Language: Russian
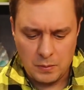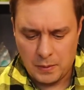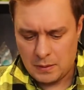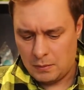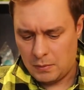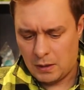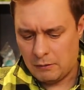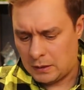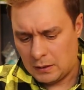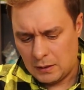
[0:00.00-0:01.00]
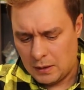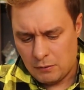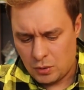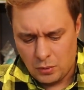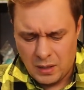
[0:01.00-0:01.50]
запасными. Мне хватает
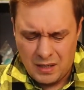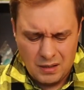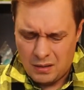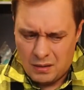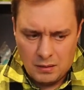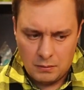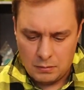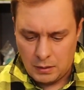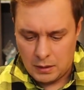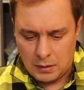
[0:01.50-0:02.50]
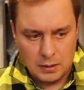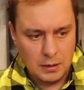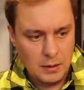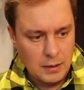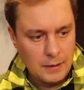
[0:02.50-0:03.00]
одного шнура, я редко
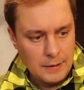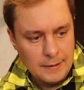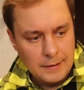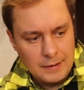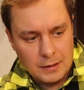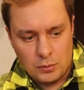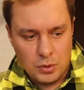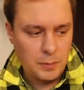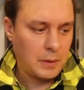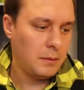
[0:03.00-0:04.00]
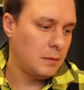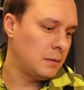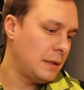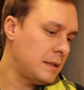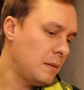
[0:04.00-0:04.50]
как-то уже
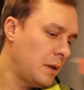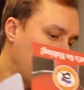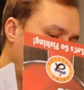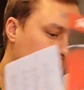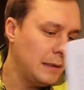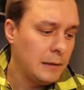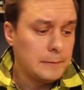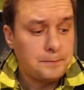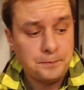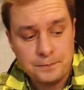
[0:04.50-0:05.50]
для себя определил